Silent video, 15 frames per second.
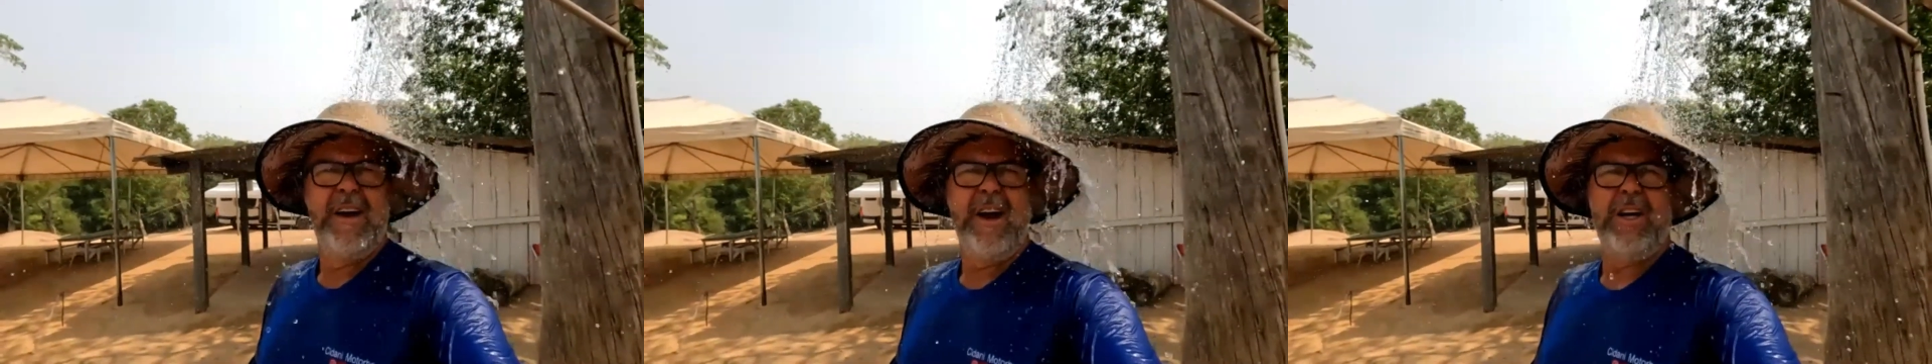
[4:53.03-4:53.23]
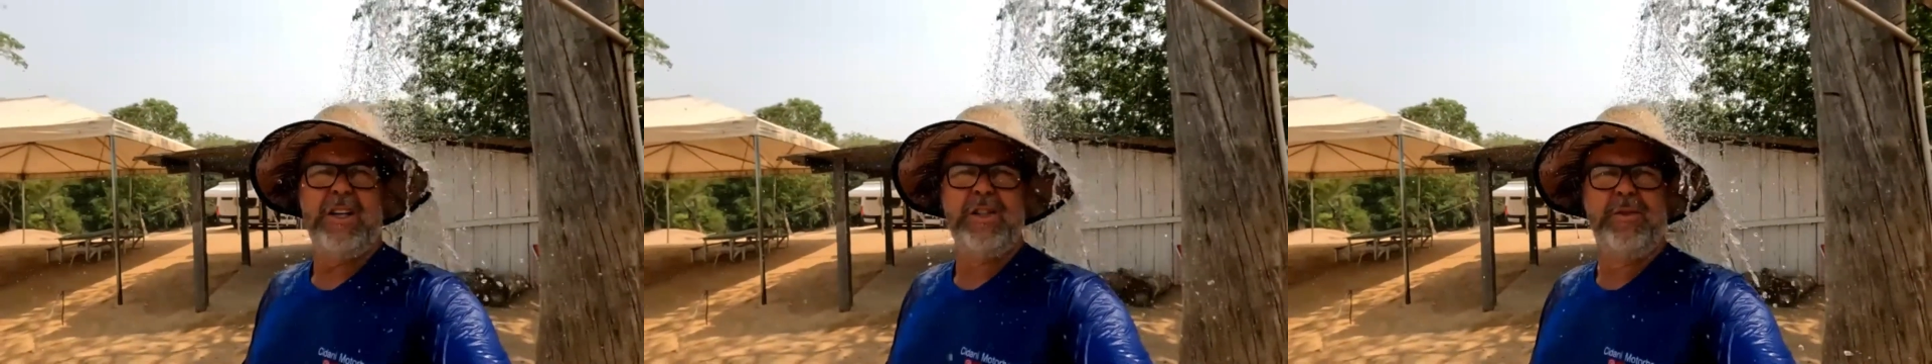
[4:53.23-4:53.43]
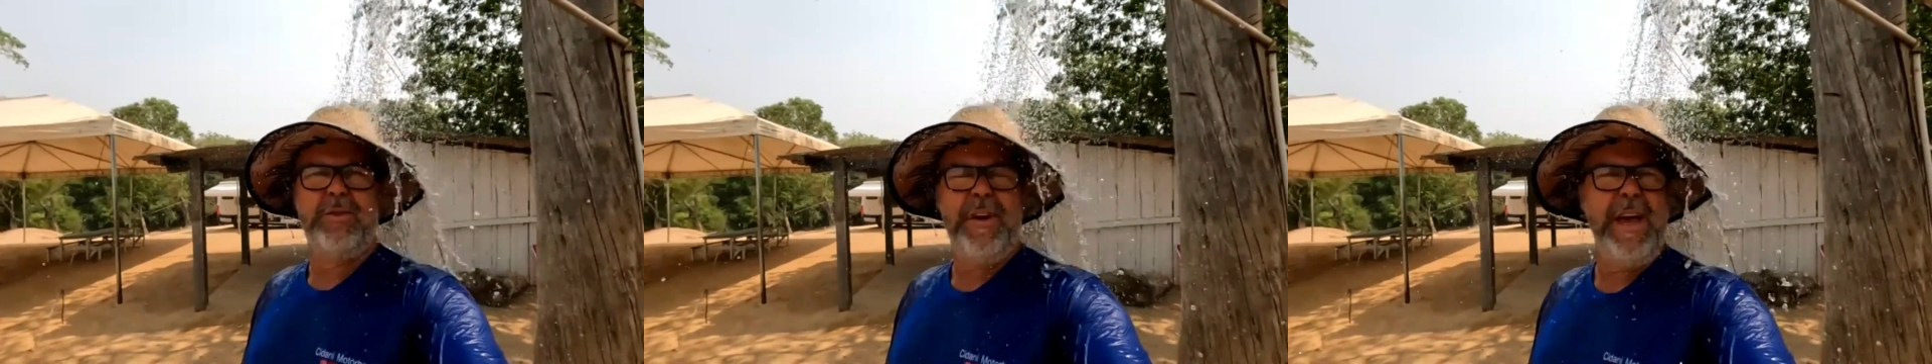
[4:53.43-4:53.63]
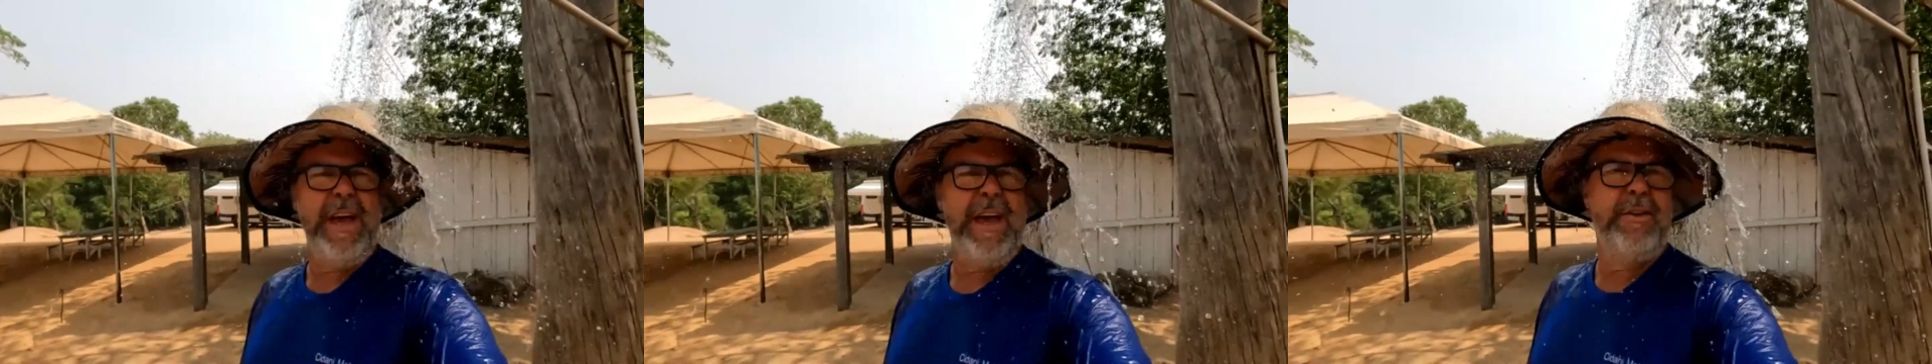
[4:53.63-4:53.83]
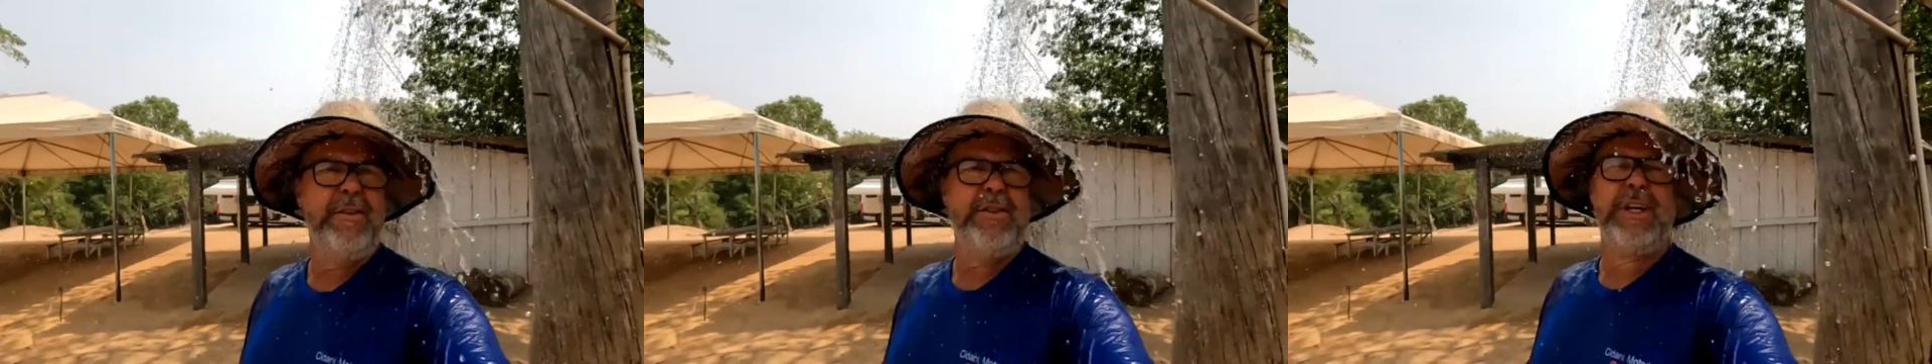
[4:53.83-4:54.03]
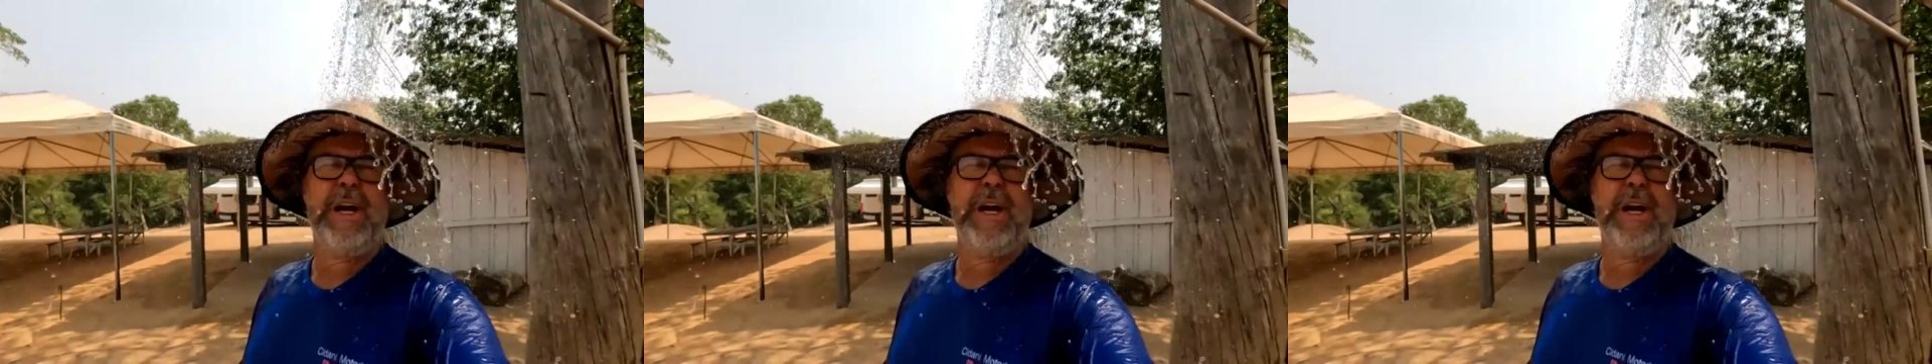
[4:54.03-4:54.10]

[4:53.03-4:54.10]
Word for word: Tá chovendo,